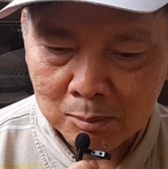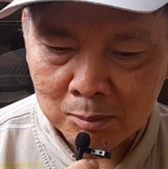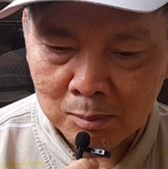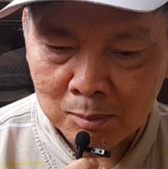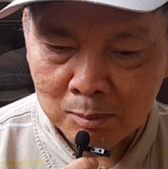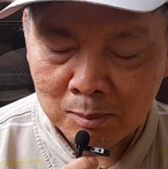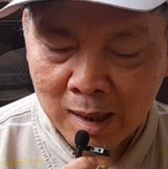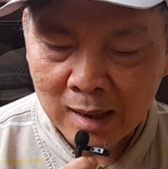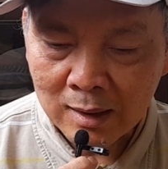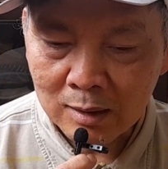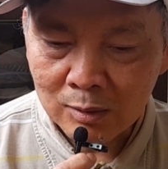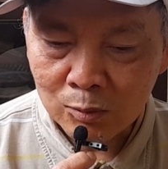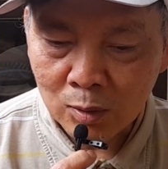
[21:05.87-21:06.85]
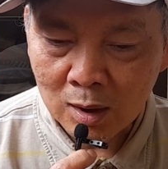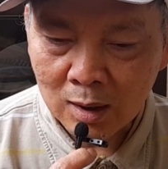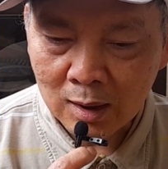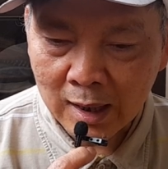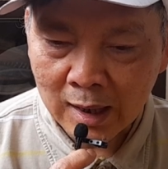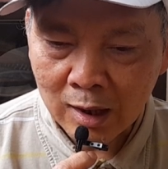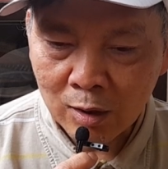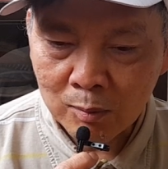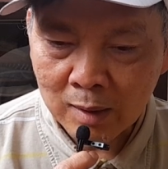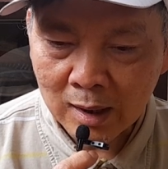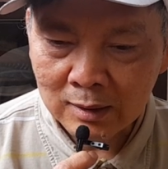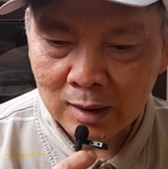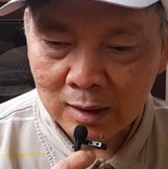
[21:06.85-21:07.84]
mặc quần áo
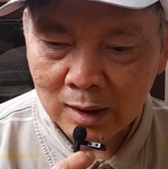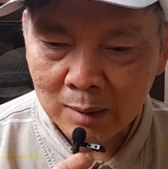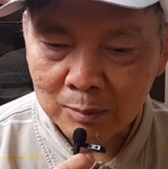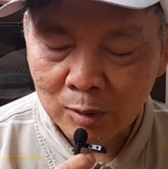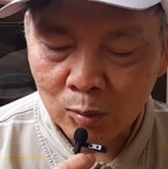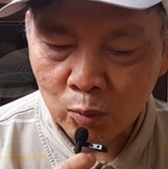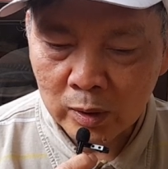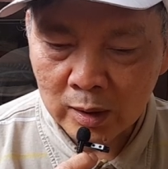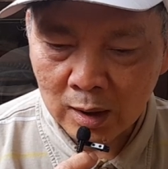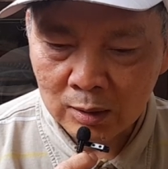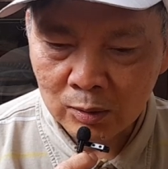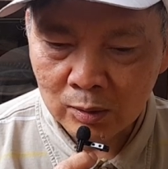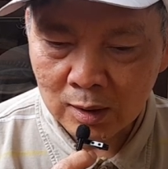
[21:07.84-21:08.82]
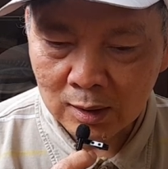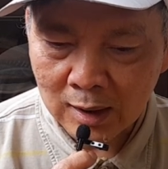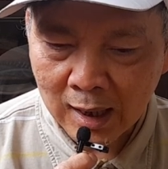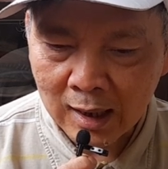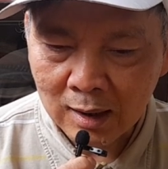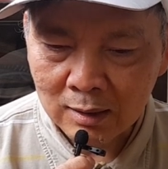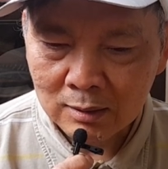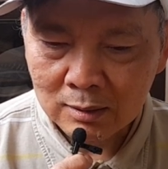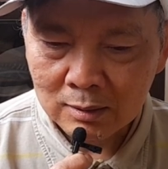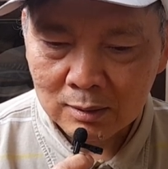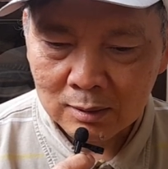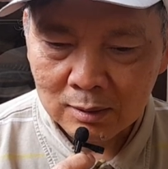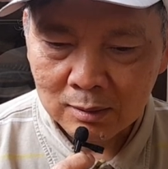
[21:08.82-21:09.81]
mang giày dép đúng quy định của người ta
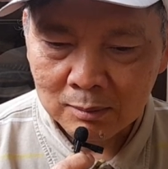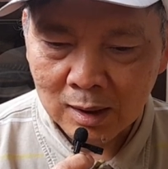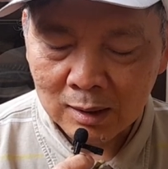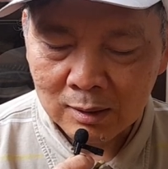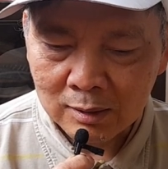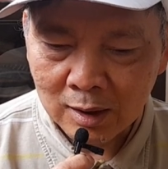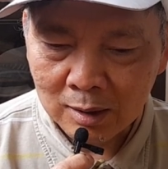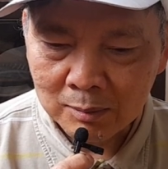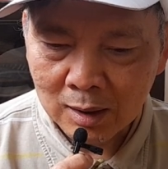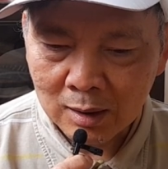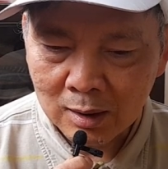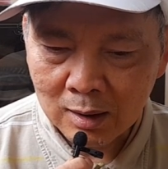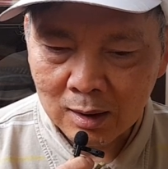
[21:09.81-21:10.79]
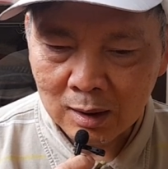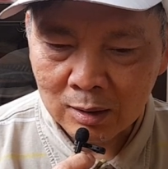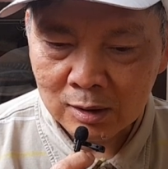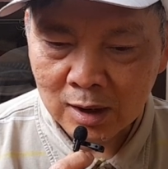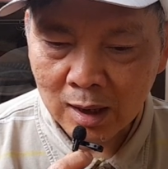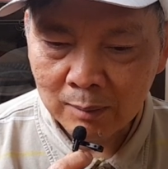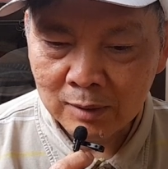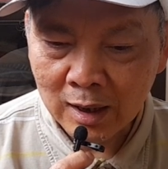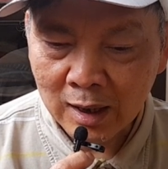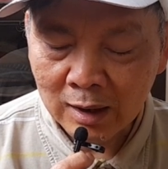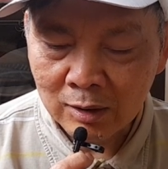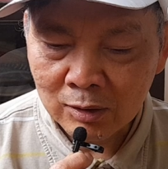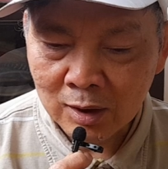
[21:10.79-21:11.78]
mà người Việt mình á, là xem
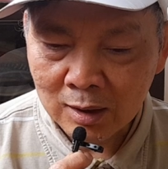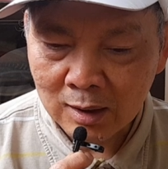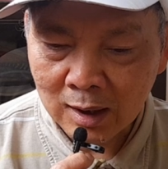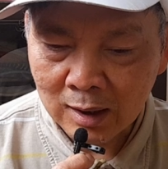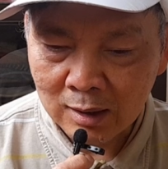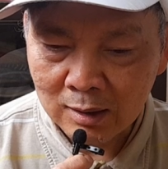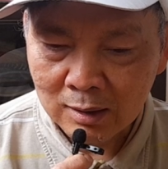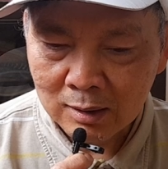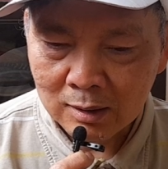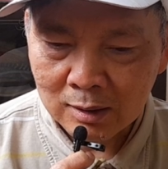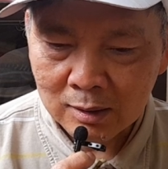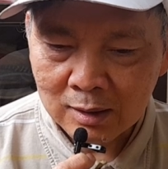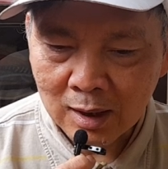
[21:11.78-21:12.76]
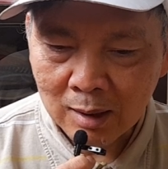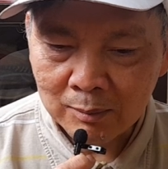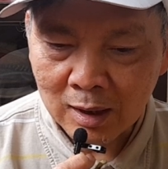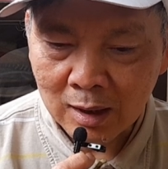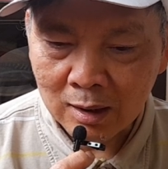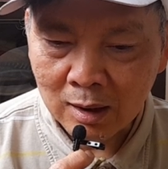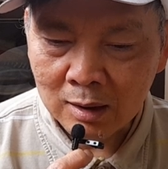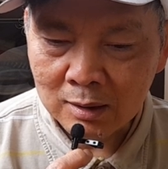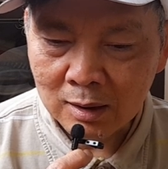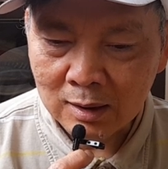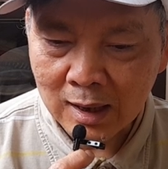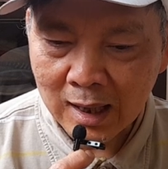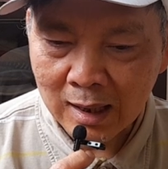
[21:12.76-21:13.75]
nhẹ những việc này xem nhẹ ở
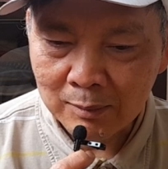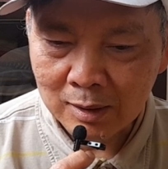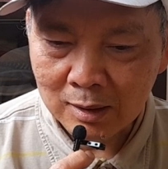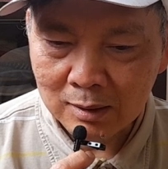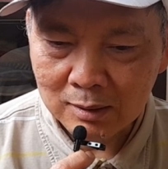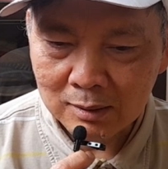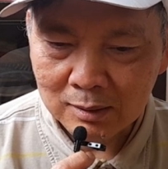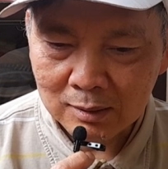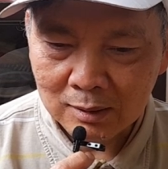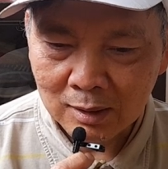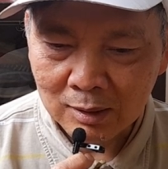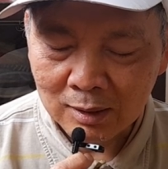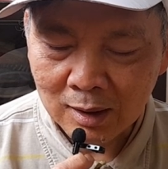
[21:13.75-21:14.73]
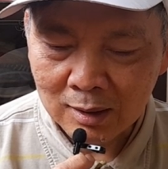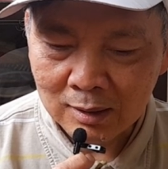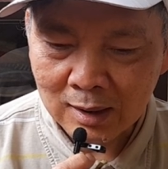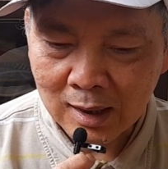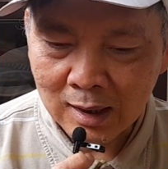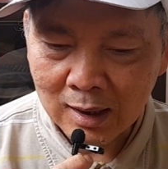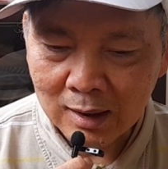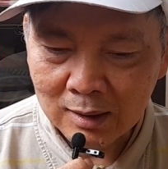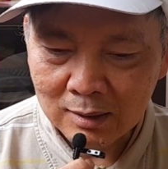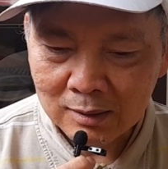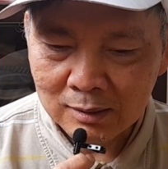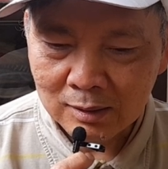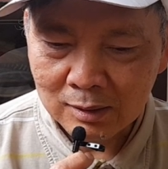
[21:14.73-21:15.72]
Việt Nam á, thì có thể người ta
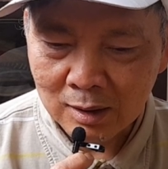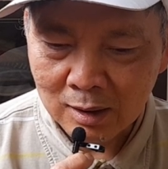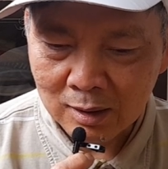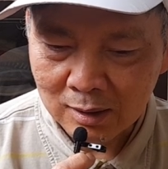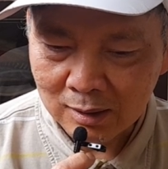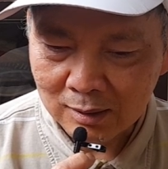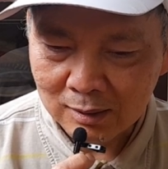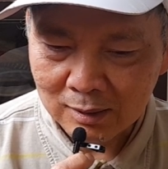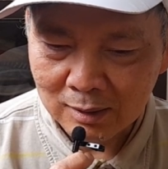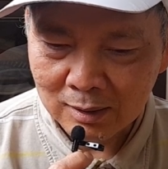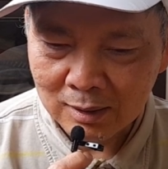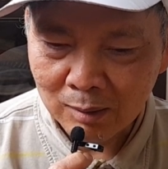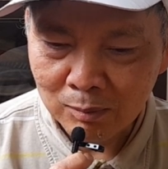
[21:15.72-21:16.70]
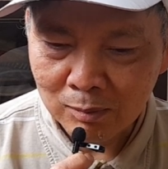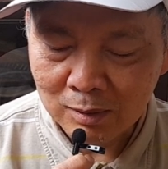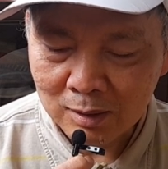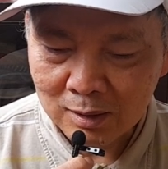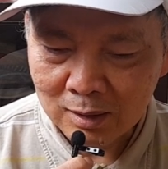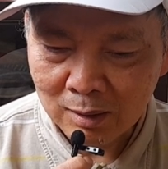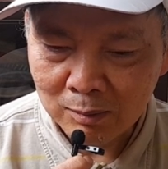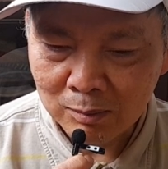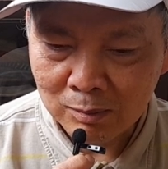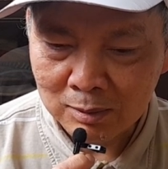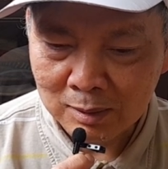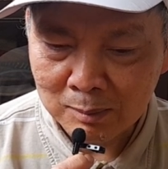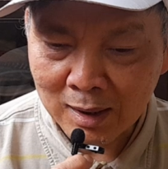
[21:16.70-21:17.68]
à, không
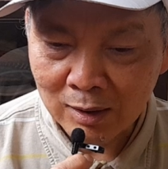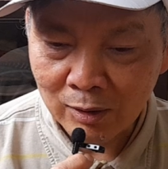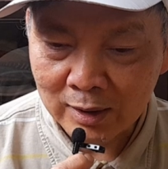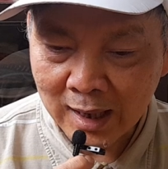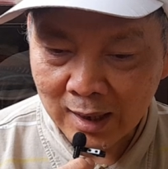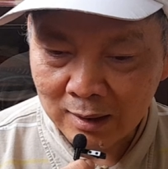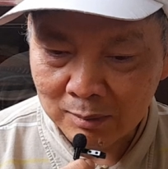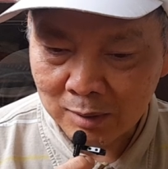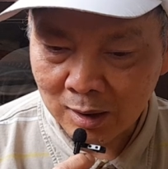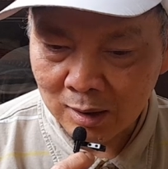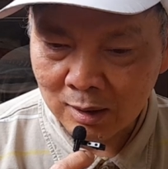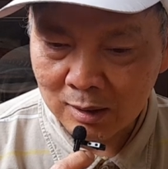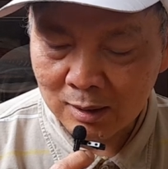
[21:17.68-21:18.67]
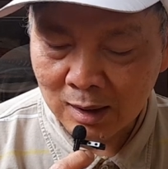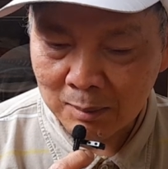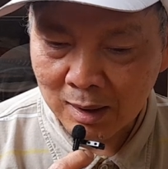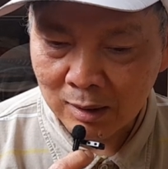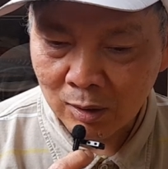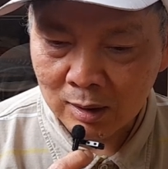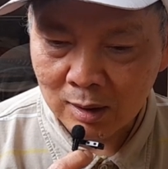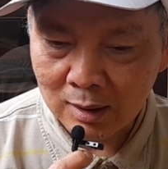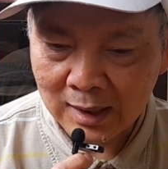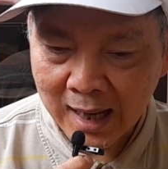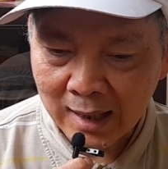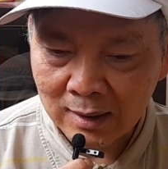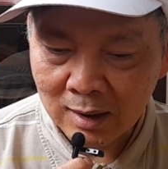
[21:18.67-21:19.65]
không bắt lỗi nặng mà ở Đức là bắt lỗi rất là
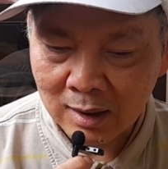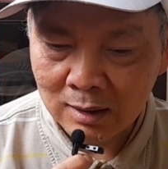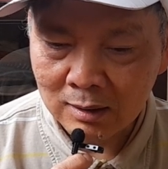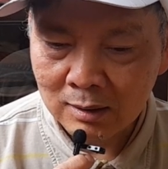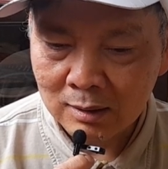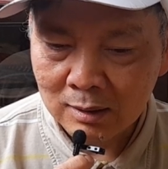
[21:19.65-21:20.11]
nặng ha